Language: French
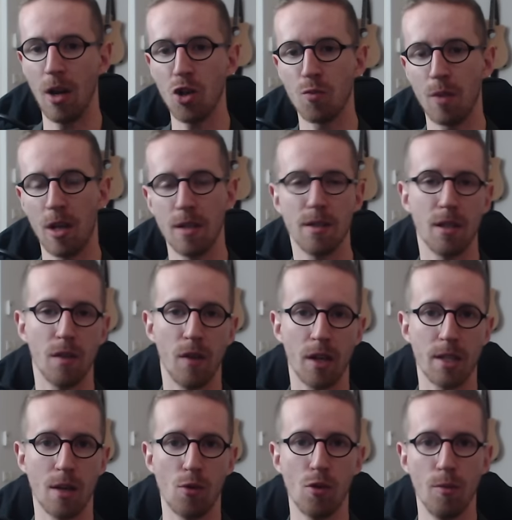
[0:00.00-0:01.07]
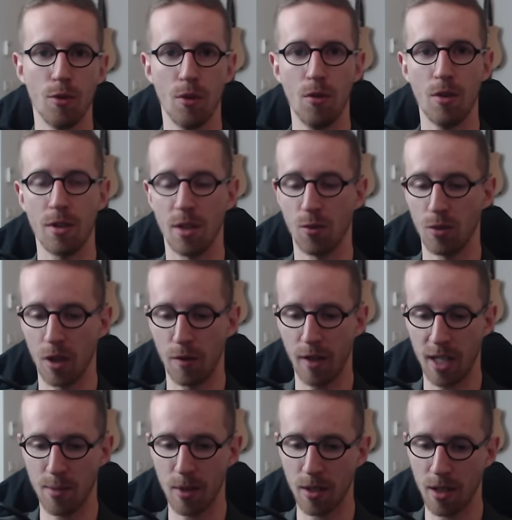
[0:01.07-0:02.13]
mais ils essaient de faire ça au mieux et c'est tout à fait
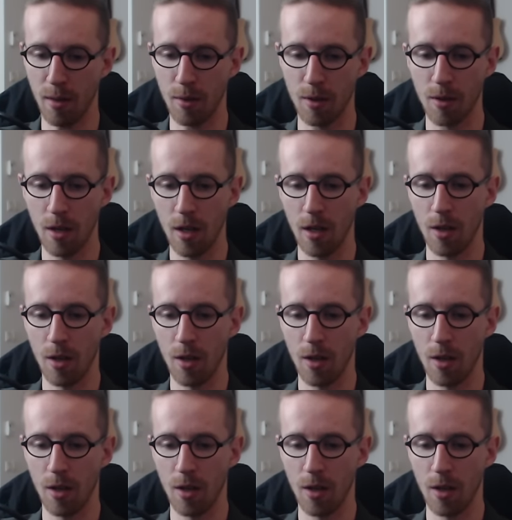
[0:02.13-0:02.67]
respectable.